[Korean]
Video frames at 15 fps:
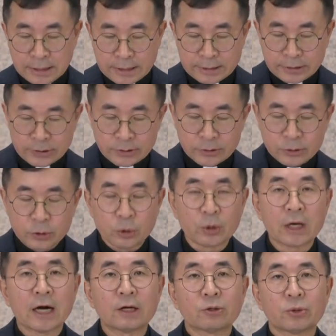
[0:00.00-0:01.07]
그런 은총의
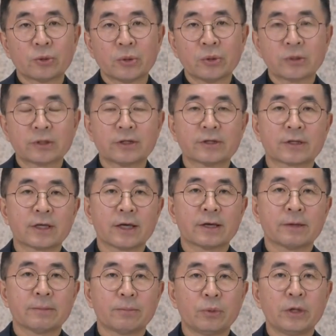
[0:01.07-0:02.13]
하루로
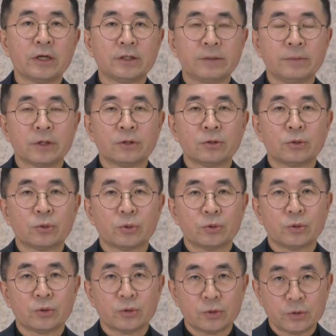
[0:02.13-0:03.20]
그렇게 보내시면
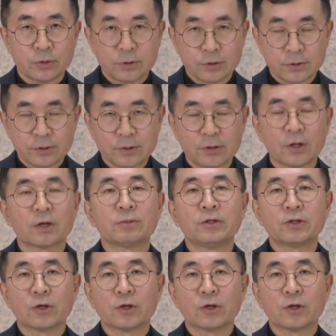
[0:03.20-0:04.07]
여러분들